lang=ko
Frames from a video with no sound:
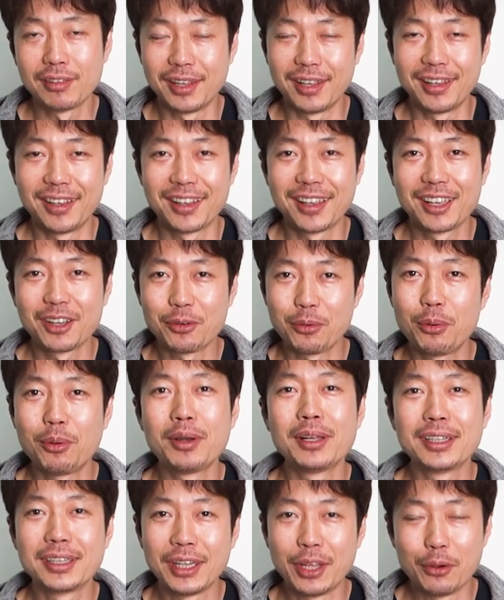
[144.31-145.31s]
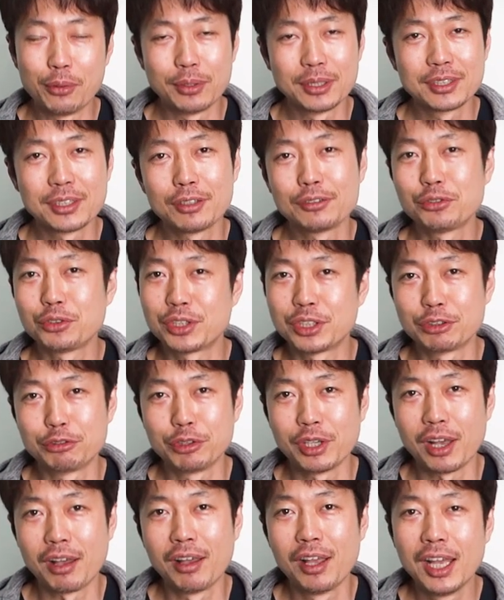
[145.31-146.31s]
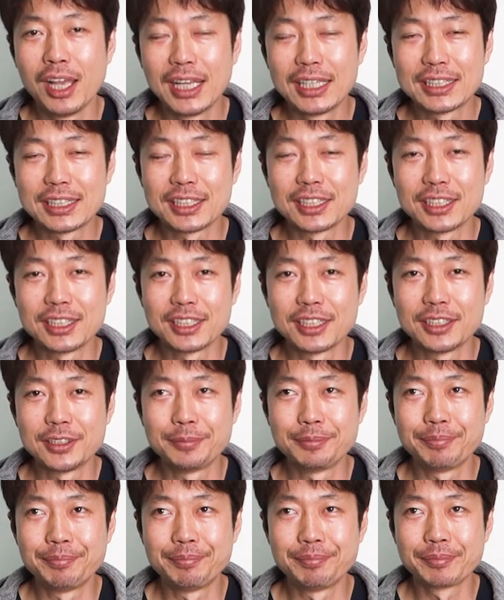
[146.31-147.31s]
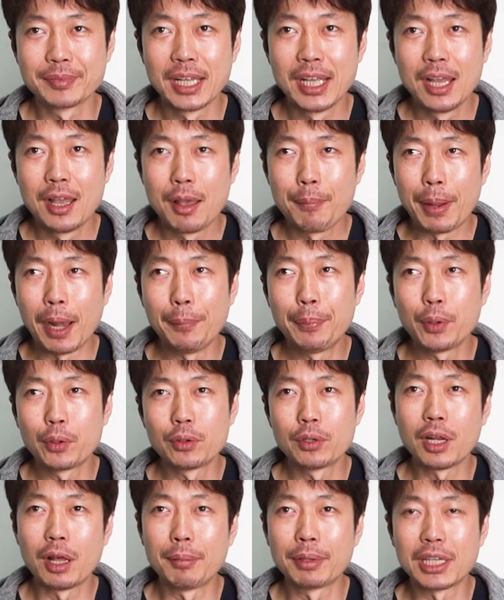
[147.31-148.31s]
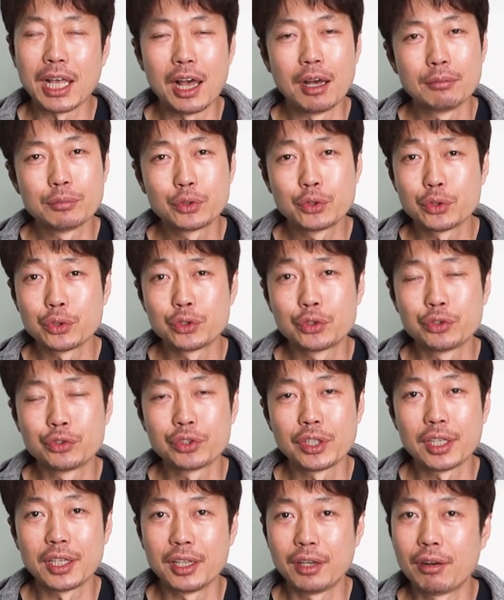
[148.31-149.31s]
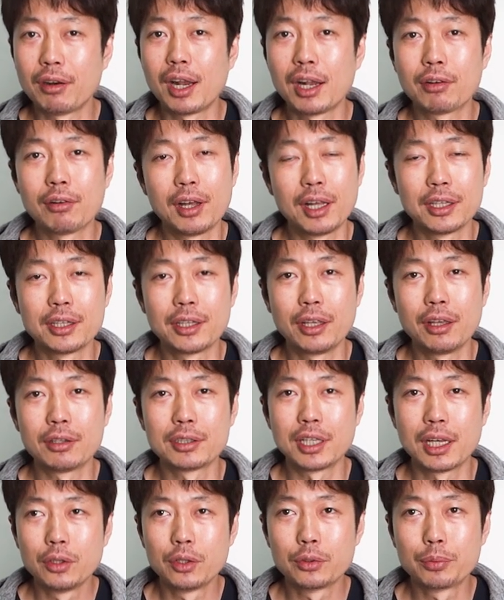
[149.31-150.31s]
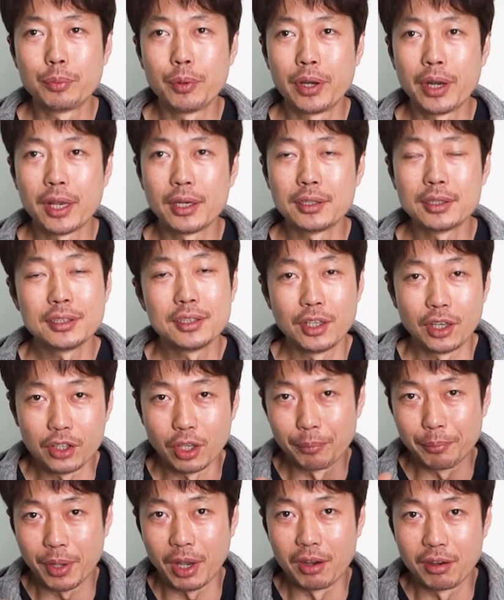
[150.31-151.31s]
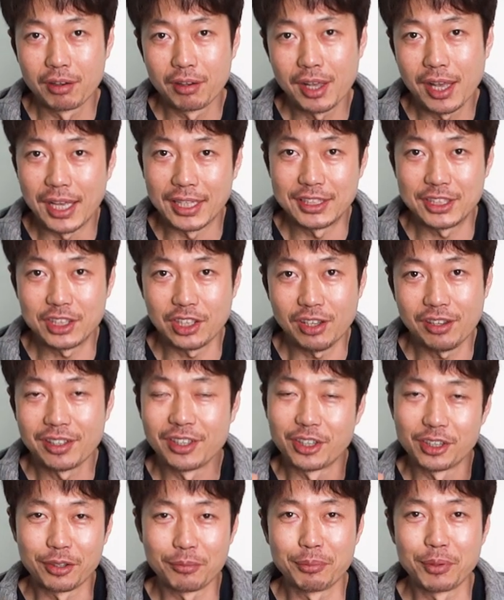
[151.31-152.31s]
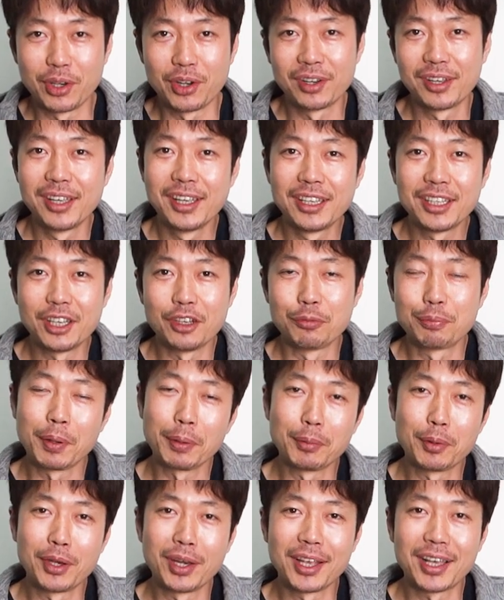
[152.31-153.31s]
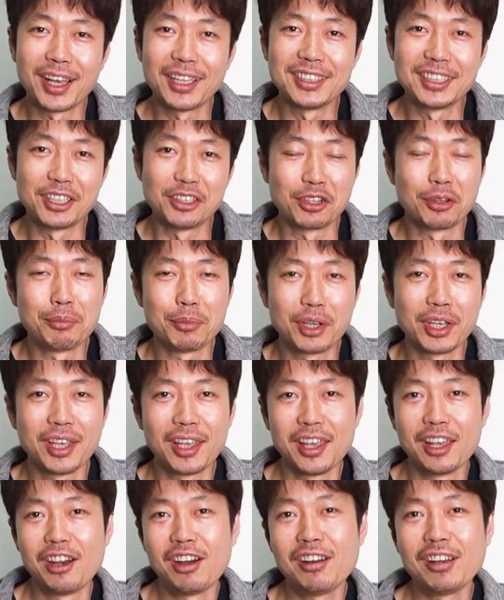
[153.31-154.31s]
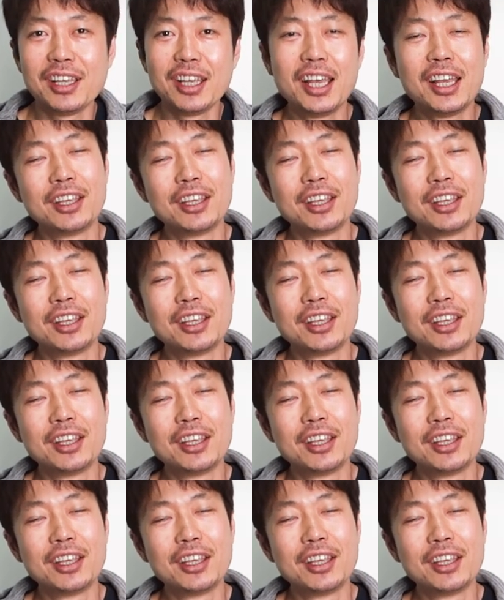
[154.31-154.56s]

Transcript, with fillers: 네, 꼭 내용을 써주시고요. 지금 발표는 아마 다음 주 주중에서 일어날 것 같아요. 이번에는 여섯 명 아시죠? 여섯 명 네, 이때 명이니까 이제 여섯 명이에요.